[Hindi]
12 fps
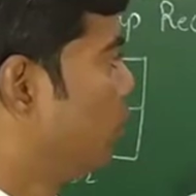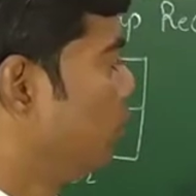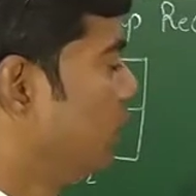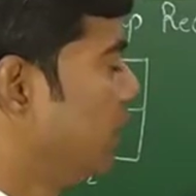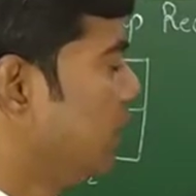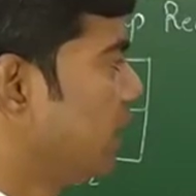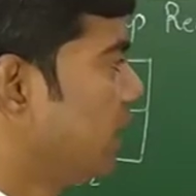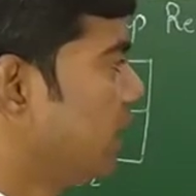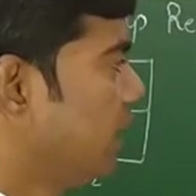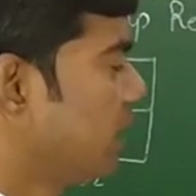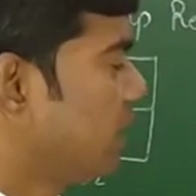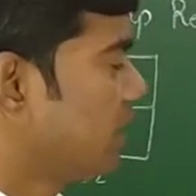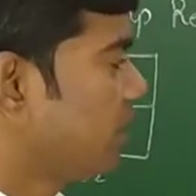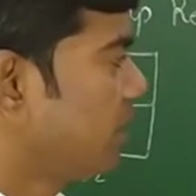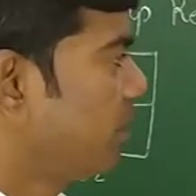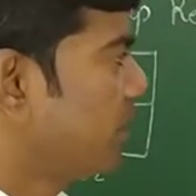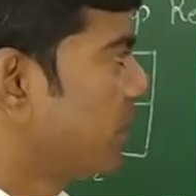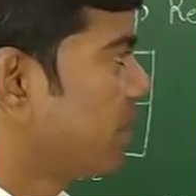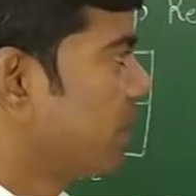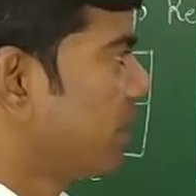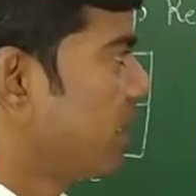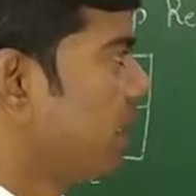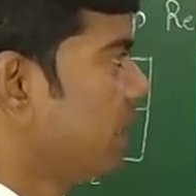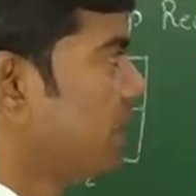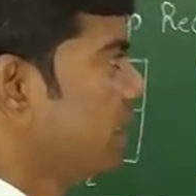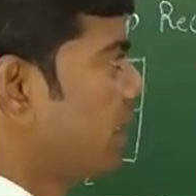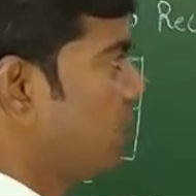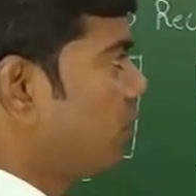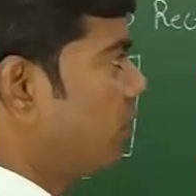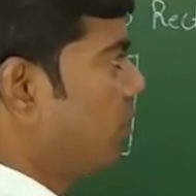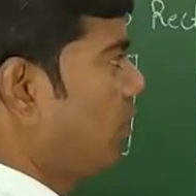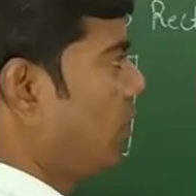तो ये क्या करेगा ट्रांसफार्मर ट्रांसफर करेगा सिग्नल को